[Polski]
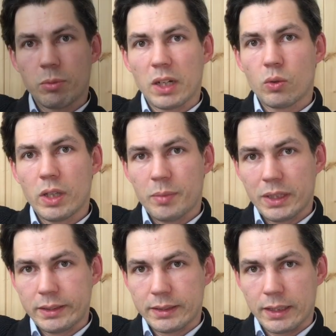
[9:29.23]
brakuje
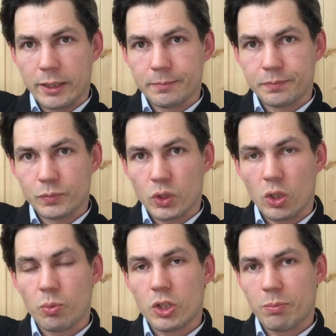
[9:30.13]
miejsca, to
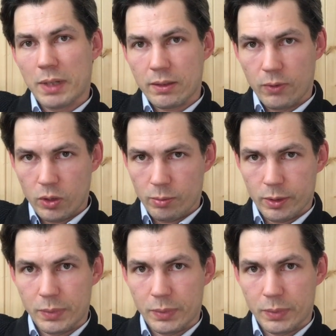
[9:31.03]
robi się platformy,